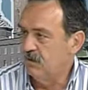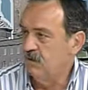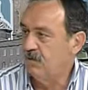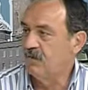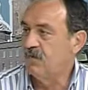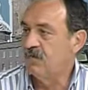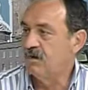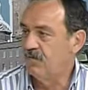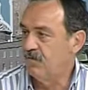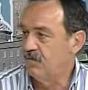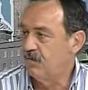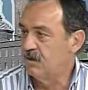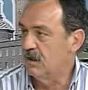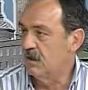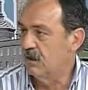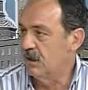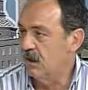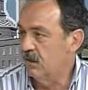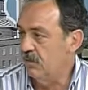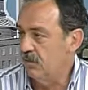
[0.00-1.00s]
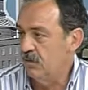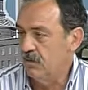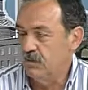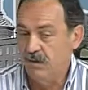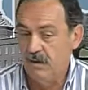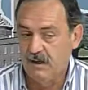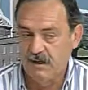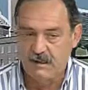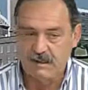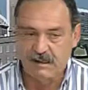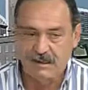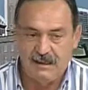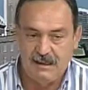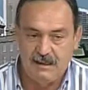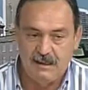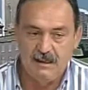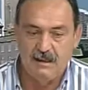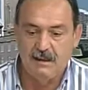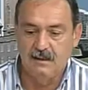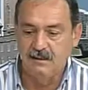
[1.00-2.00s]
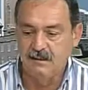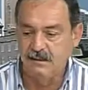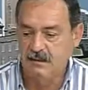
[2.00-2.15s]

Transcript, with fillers: el Ebro con una crecida de 7 metros,